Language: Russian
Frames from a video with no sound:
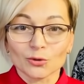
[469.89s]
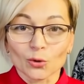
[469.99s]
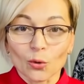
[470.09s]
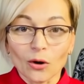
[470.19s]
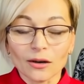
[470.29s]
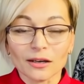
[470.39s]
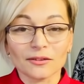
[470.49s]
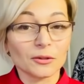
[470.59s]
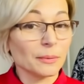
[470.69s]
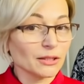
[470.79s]
уроках
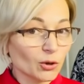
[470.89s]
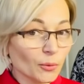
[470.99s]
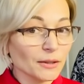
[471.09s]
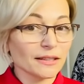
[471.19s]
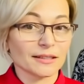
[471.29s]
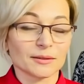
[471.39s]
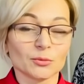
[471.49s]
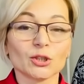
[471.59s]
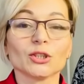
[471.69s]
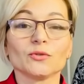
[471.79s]
вы подробненько
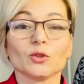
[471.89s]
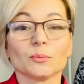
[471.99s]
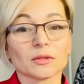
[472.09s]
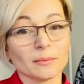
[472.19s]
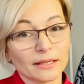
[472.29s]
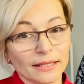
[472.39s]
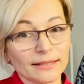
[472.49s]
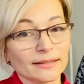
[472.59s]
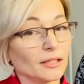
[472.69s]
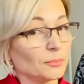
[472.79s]
сможете все
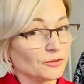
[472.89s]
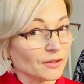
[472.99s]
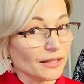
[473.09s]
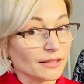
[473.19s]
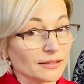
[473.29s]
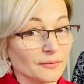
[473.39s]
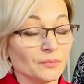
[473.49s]
посмотреть и повторить.